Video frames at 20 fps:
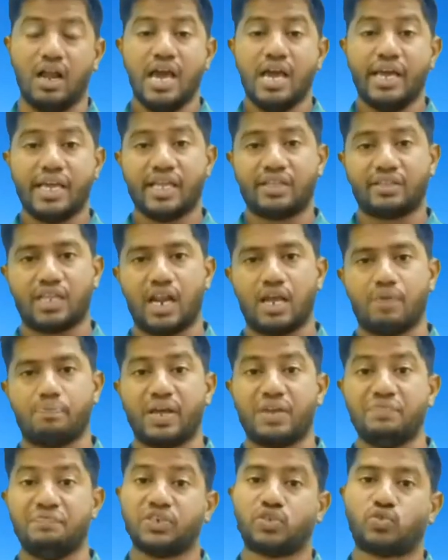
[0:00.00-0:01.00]
எத்தனை பேர்
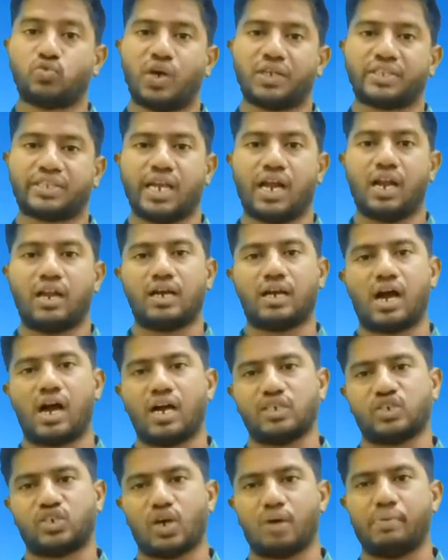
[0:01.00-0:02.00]
விசுவாசிகளுக்காக
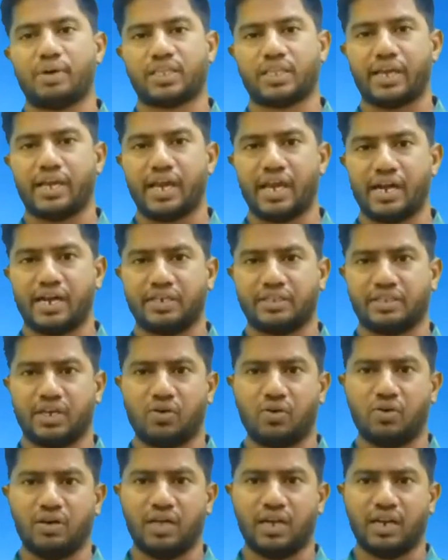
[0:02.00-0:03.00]
சபத்தை ஏறெடுத்து
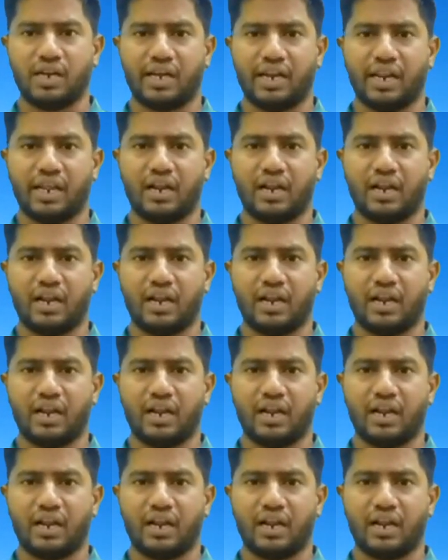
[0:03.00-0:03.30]
கொண்டு இருக்கிறீர்கள்